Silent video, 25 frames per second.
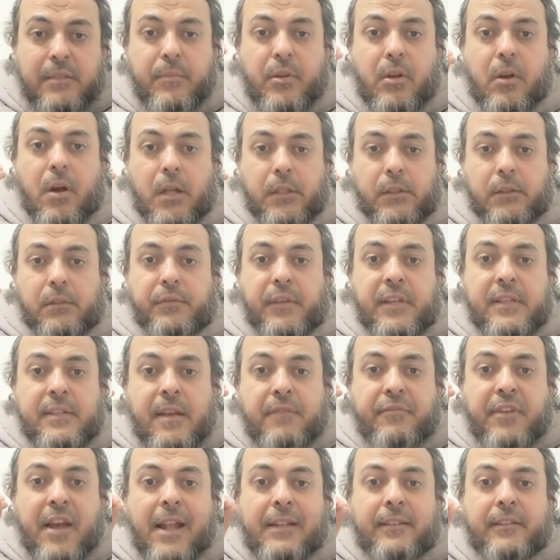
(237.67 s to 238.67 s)
ميقات
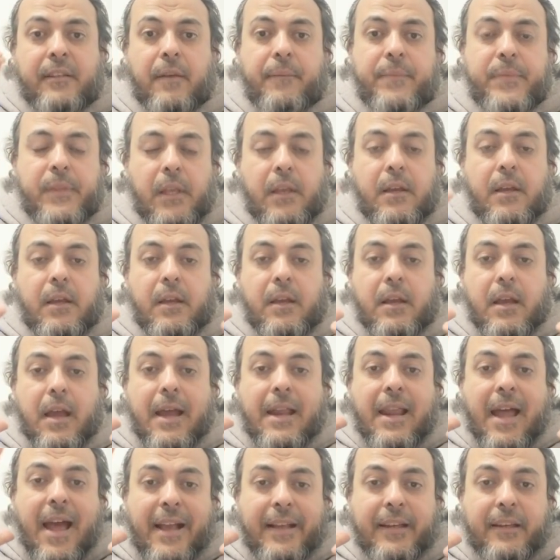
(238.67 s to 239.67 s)
فإذا فعلت
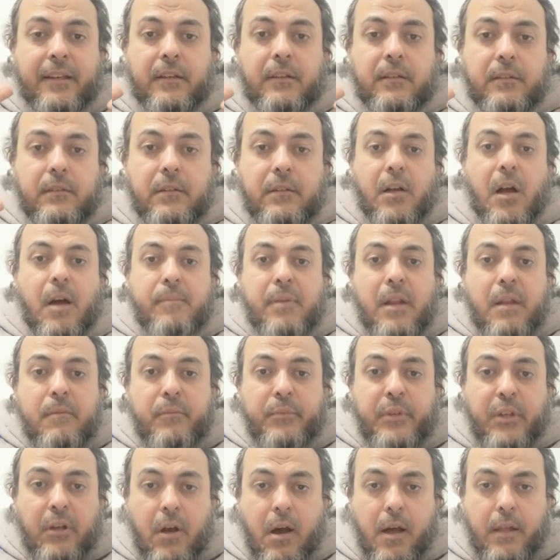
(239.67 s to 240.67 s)
الحج قبل
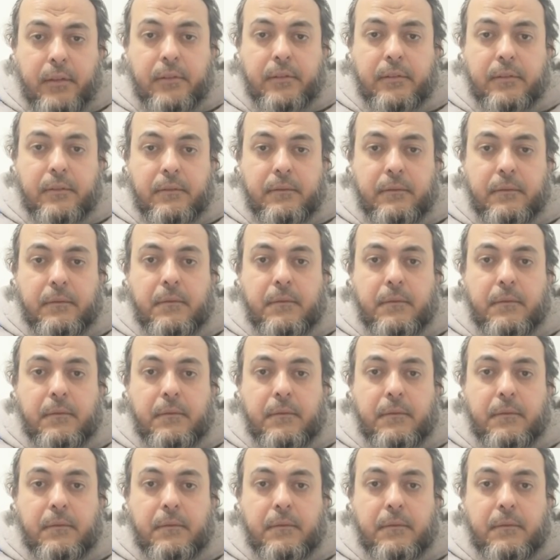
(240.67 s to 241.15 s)
الميقات